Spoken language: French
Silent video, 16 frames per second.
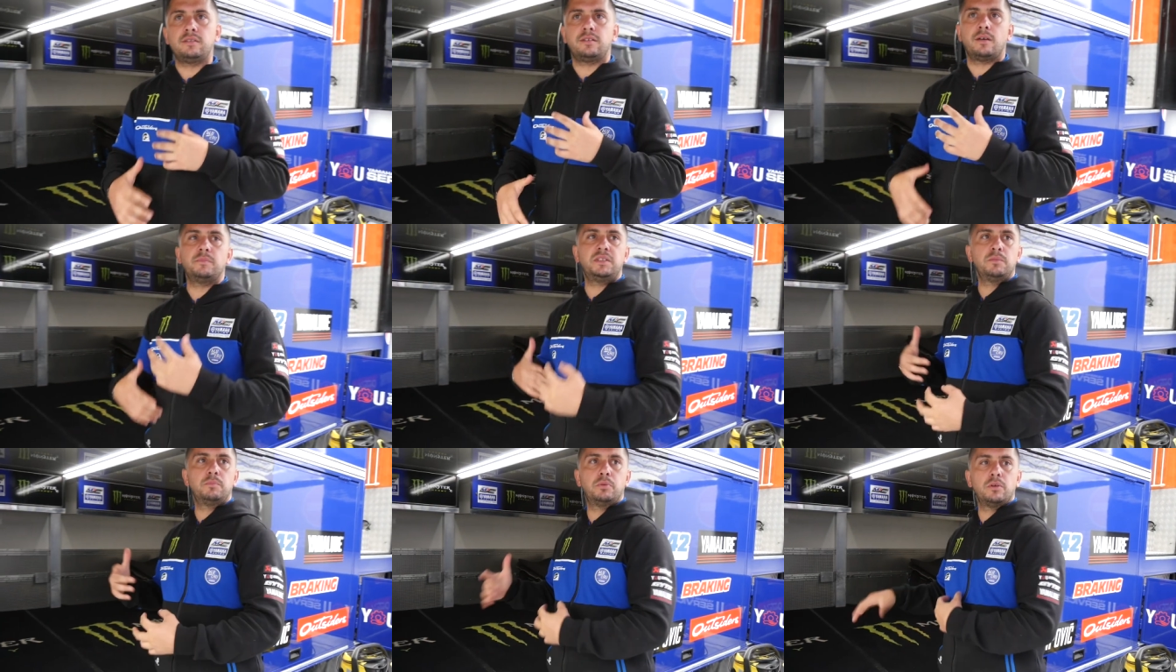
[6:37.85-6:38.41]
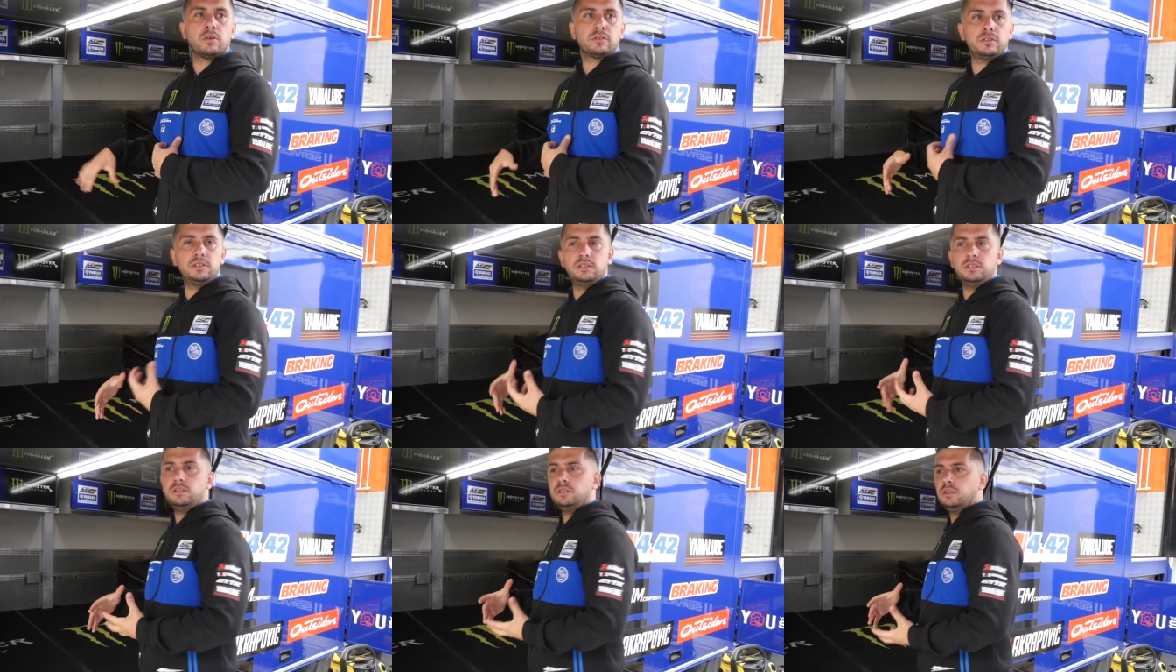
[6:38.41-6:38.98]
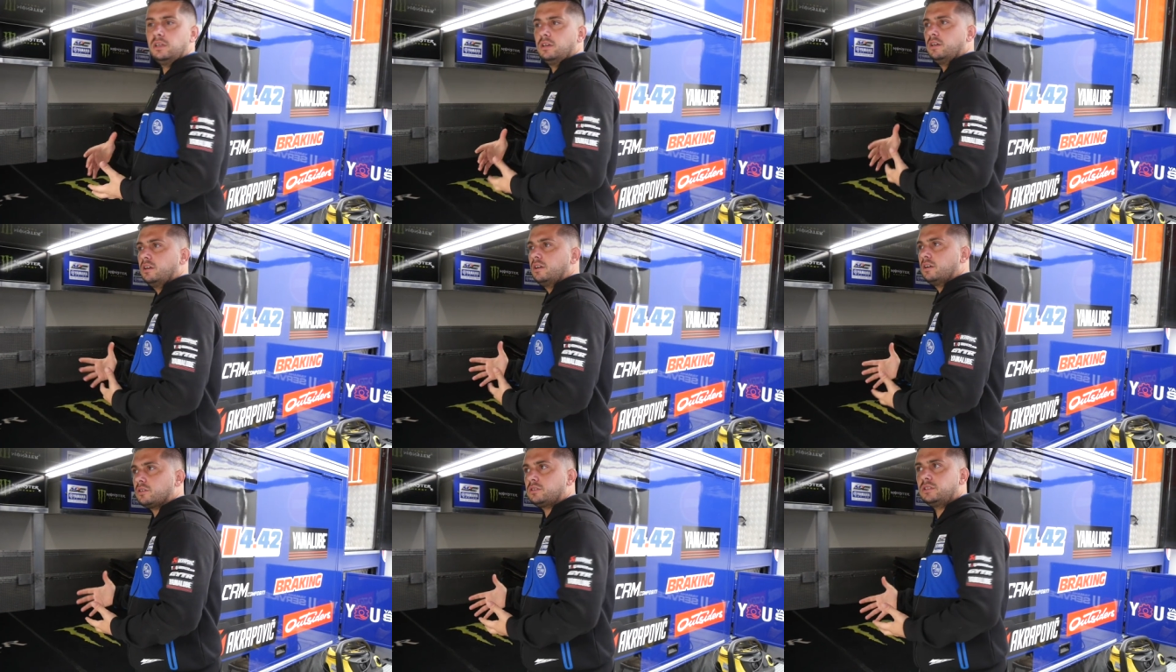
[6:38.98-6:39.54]
C'est un petit peu l'anti
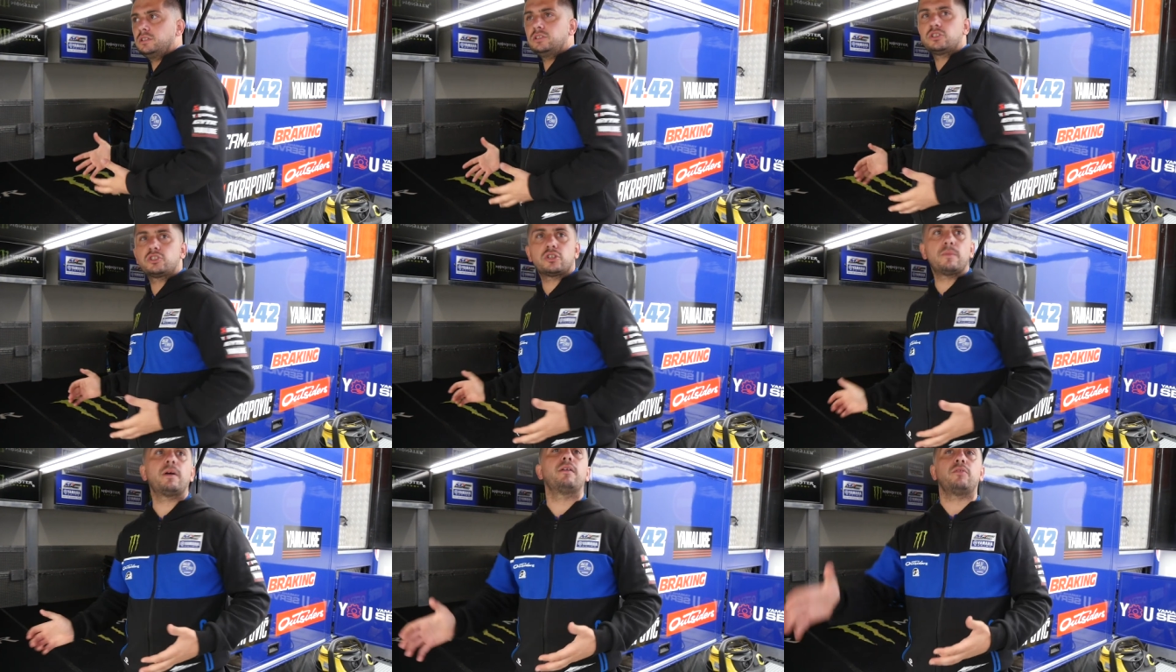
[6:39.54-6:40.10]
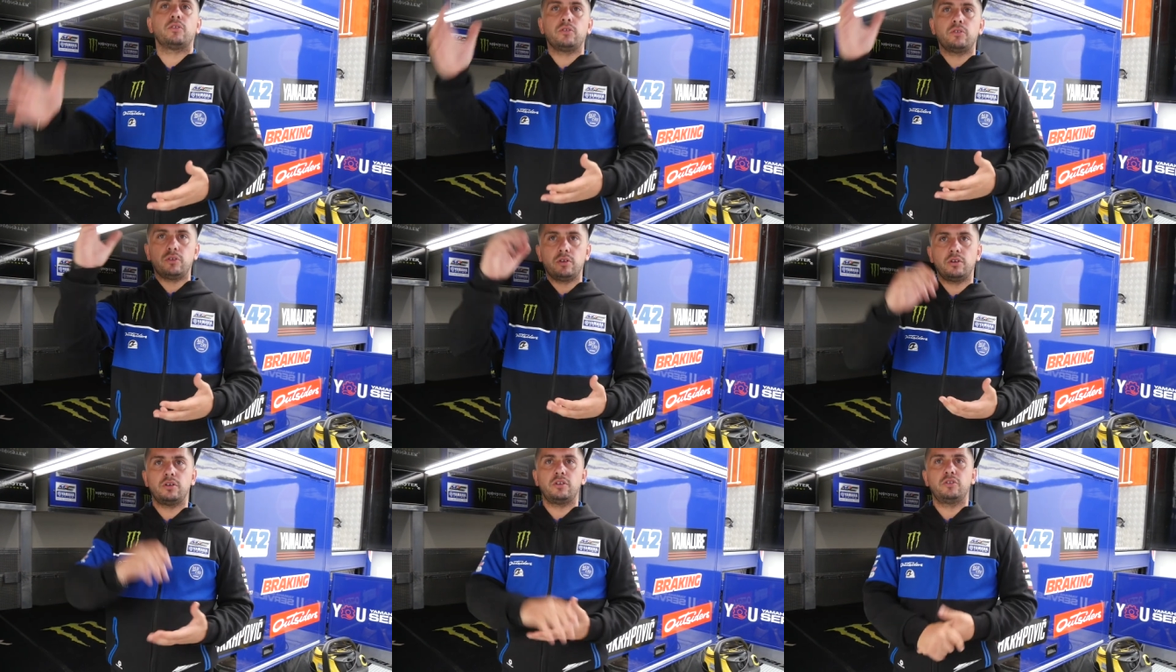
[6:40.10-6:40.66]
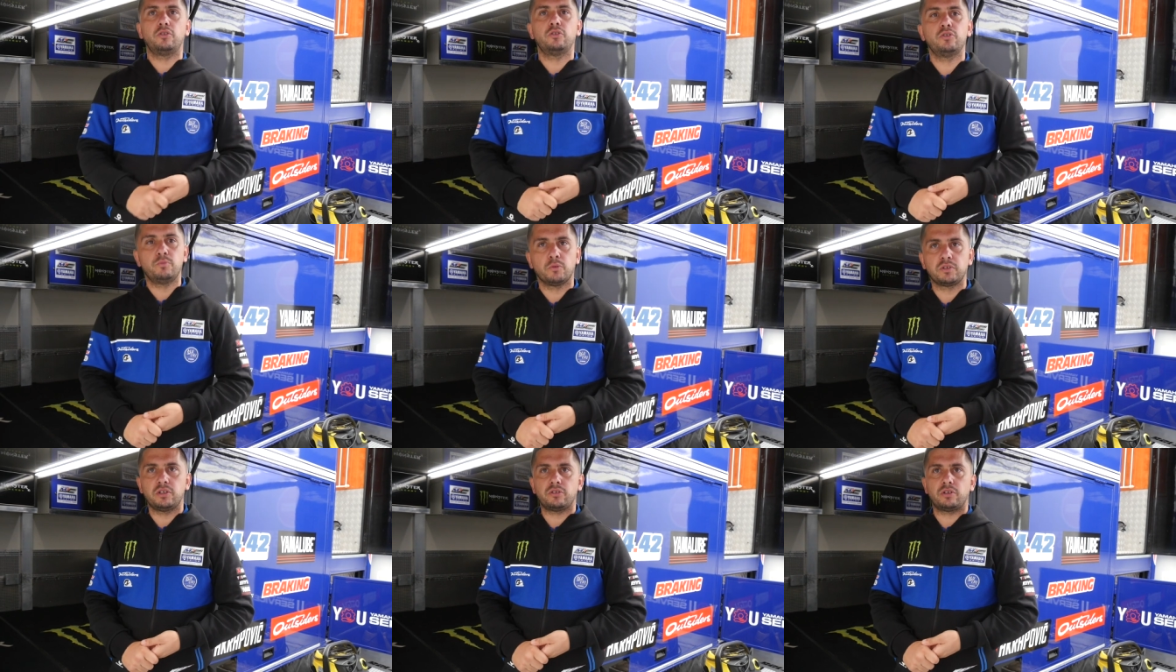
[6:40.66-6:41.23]
chambre avant de,
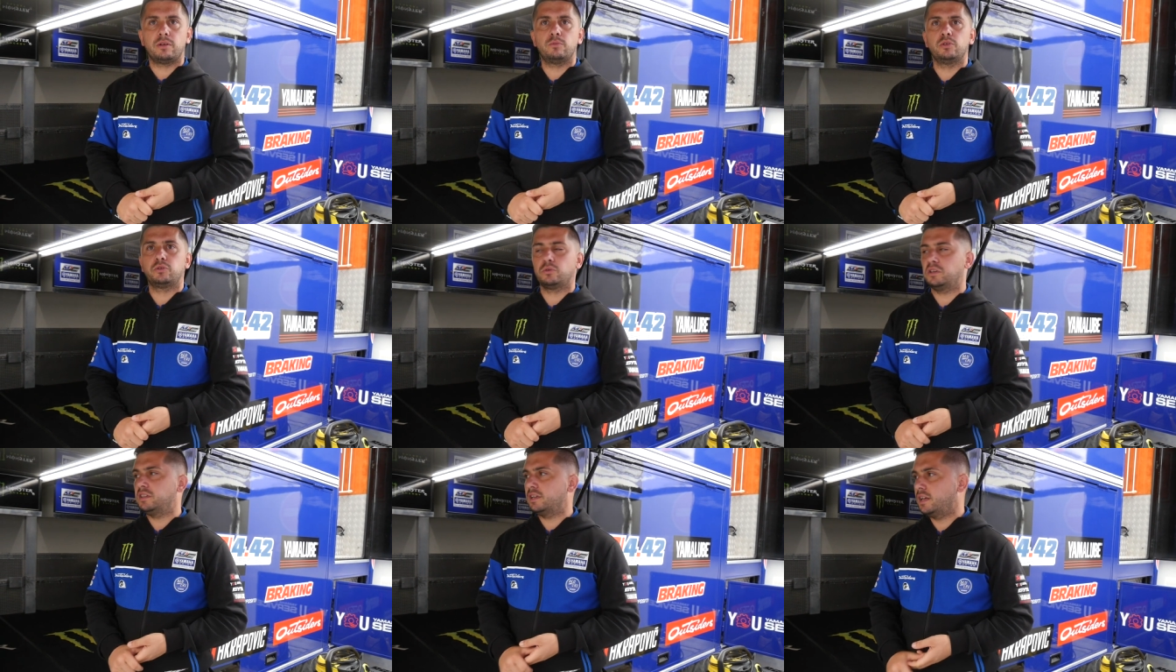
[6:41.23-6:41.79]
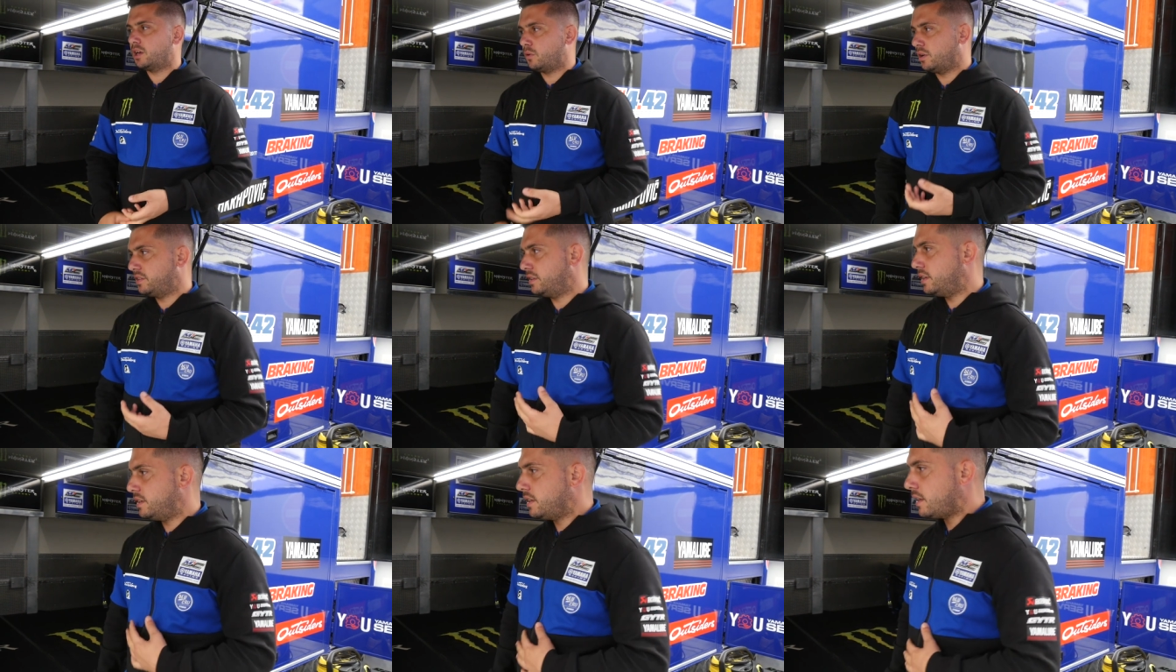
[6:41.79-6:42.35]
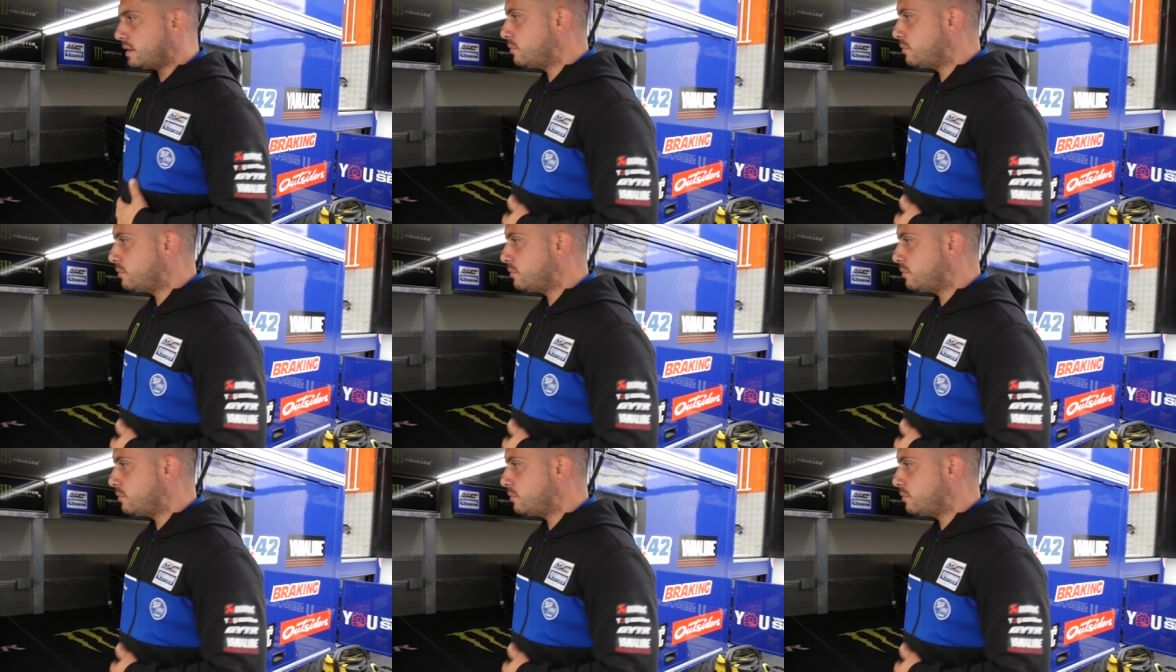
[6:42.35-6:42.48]
monter sur la moto et d'y aller. C'est les derniers